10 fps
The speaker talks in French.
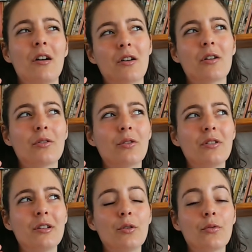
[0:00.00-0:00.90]
Alors là on est en
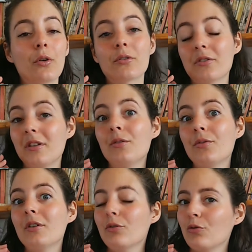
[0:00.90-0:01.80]
Ile-de-France, il
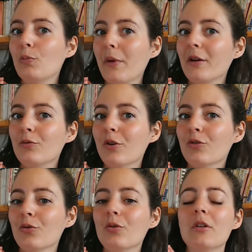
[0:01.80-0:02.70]
fait super
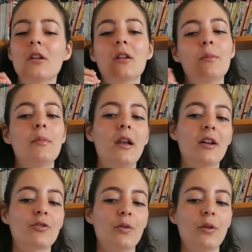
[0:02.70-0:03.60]
nuageux, mais là
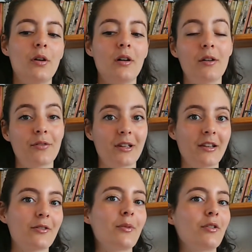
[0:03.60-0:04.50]
j'ai euh, fin de la
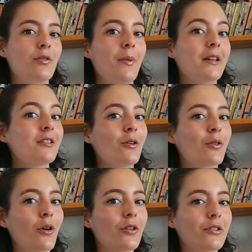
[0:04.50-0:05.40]
semaine, je vais partir en
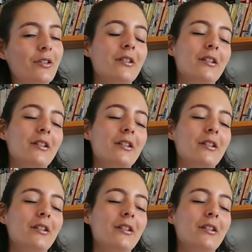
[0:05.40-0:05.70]
Corse.